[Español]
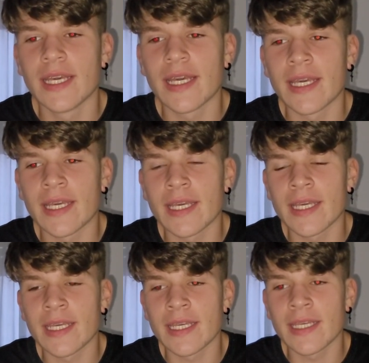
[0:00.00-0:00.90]

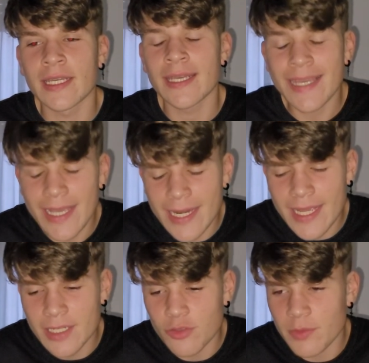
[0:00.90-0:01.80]
Eh, y que quería
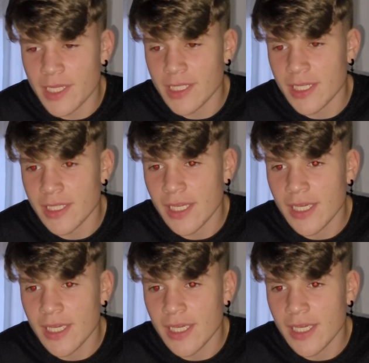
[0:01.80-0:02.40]
que supieseis.